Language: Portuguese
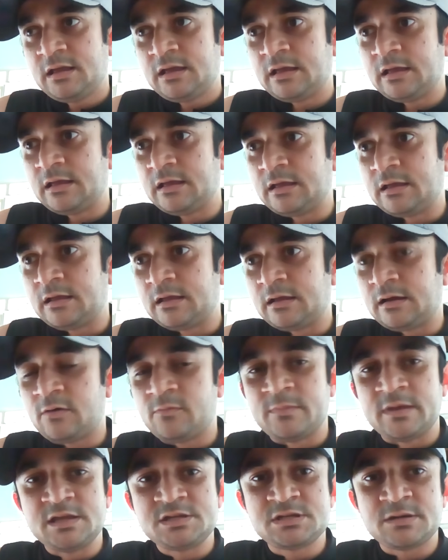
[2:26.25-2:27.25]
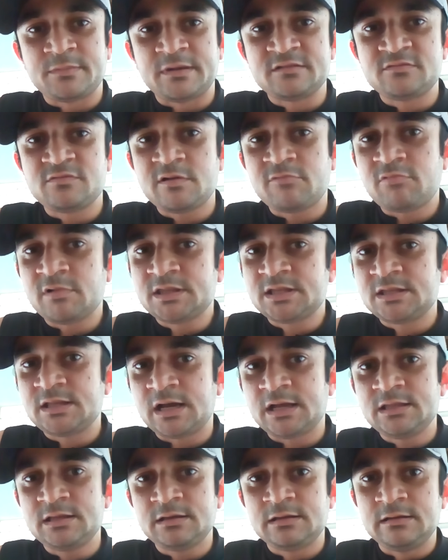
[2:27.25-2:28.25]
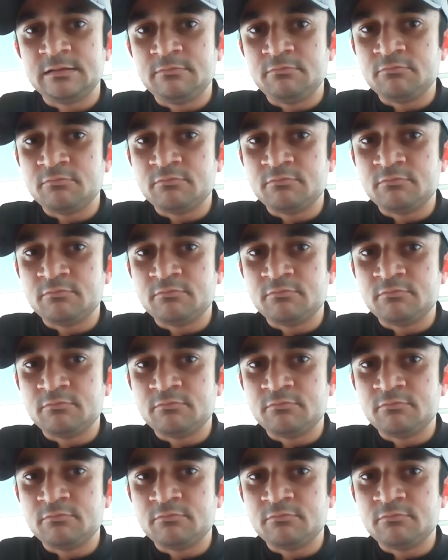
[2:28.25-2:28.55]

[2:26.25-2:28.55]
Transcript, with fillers: é, almeja mais uma quantidade